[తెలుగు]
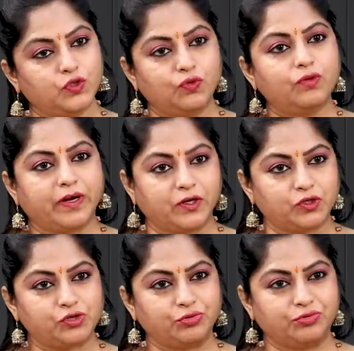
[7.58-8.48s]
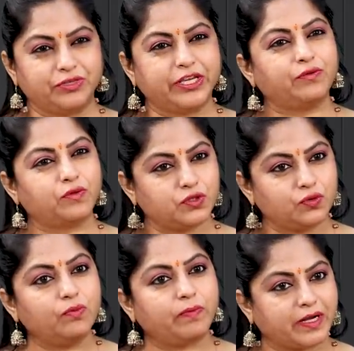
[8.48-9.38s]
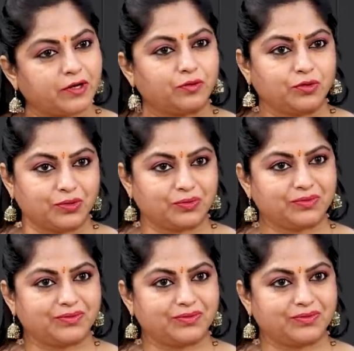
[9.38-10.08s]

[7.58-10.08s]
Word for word: వస్తువులు పెట్టచ్చు ఏ వస్తువులు పెట్టకూడదు